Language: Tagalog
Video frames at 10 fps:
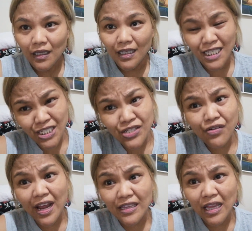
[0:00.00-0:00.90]
this is
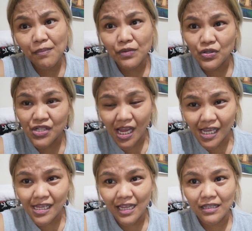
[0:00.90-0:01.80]
the right time to
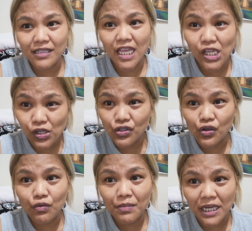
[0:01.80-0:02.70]
say that thank you
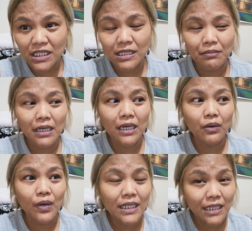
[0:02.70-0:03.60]
so much sa
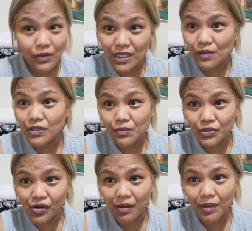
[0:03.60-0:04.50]
mga 1,000
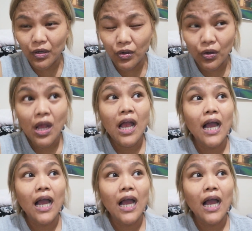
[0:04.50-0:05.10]
subscriber ko.